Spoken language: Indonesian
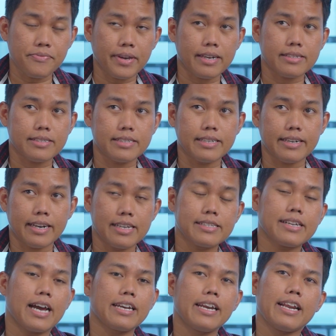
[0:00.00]
versi
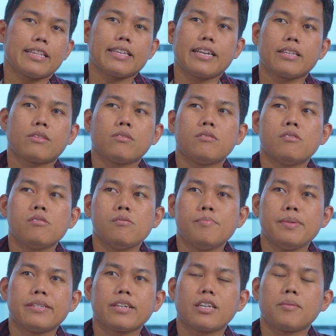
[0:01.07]
rilis kandidat ini tuh
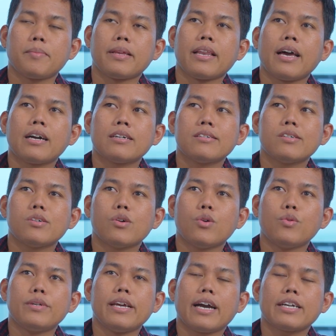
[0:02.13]
bisa dibilang
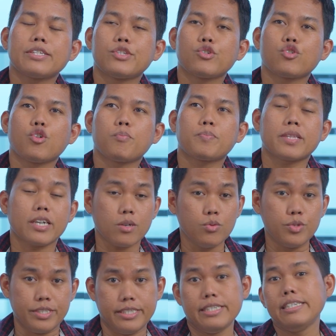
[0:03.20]
udah cukup
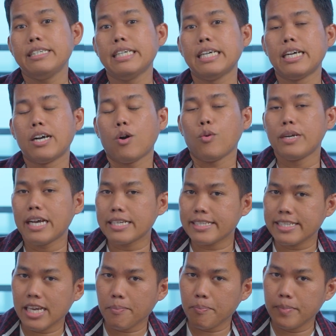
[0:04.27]
teruji udah
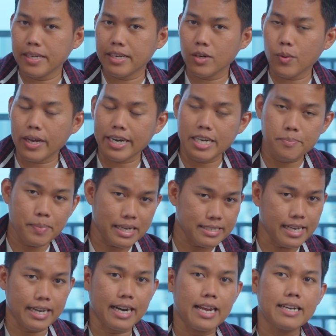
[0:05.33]
siap dikeluarin di
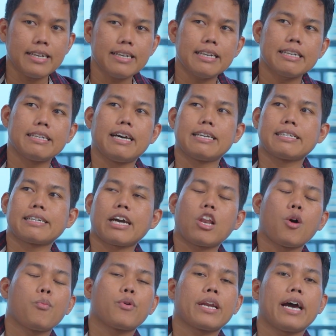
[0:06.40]
pasaran dan
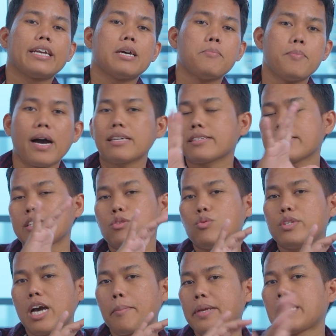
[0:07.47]
kalaupun ada bugs itu
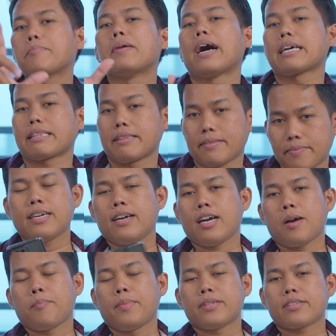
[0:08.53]
udah minim banget. Nah,
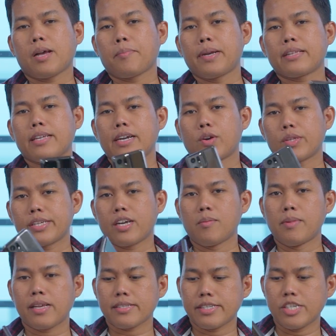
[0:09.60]
abis update Android
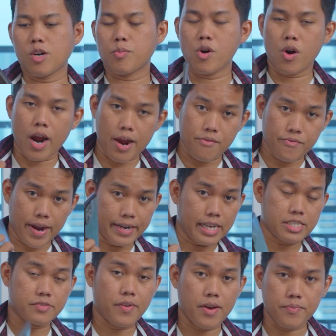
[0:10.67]
13 di Oppo Find
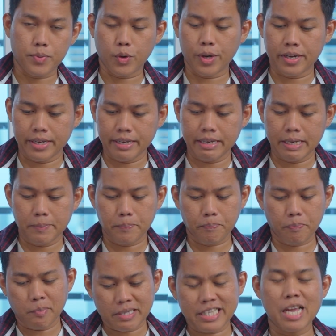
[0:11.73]
X5 Pro ini,
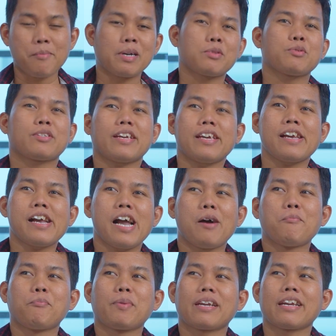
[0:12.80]
pertama tuh saya
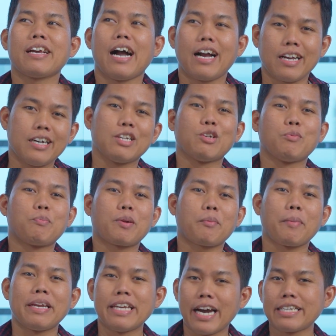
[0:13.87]
hampir nggak ngeh loh
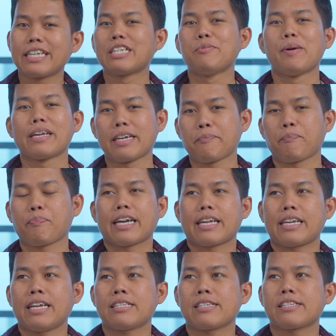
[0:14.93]
perbedaannya di mana.
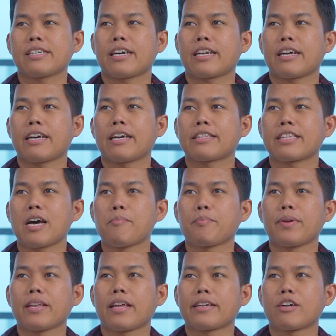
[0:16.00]
Karena secara
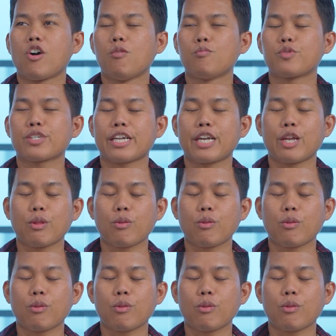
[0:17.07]
tampilan home screen